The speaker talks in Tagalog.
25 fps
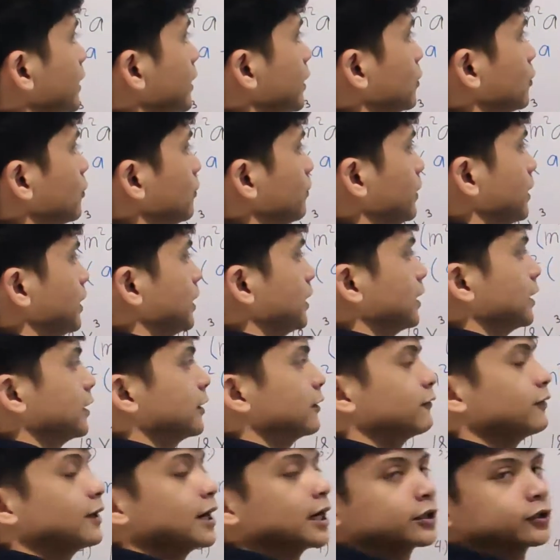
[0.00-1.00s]
yung b.
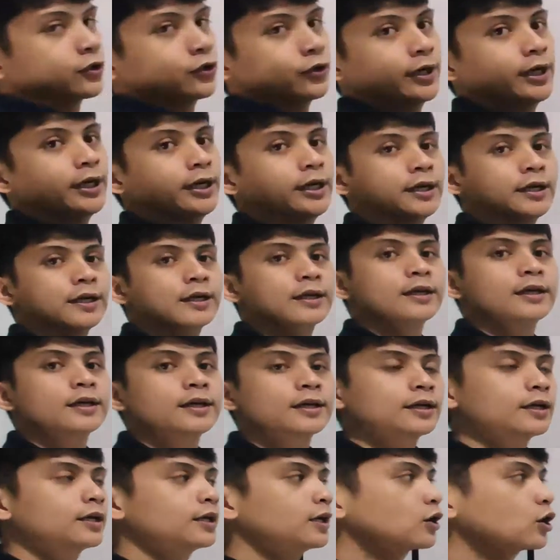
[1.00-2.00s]
Factoring.
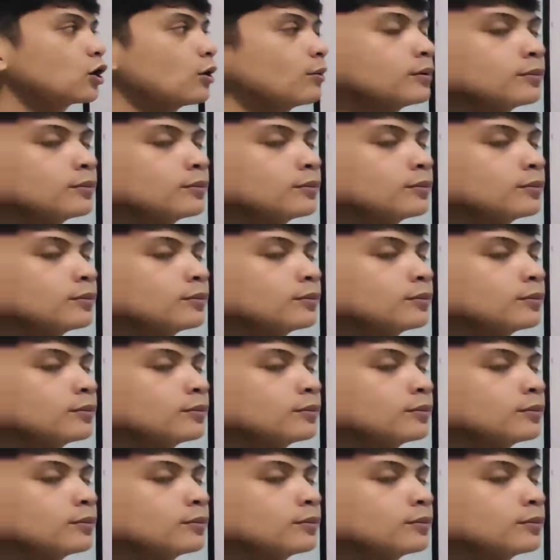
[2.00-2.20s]
Common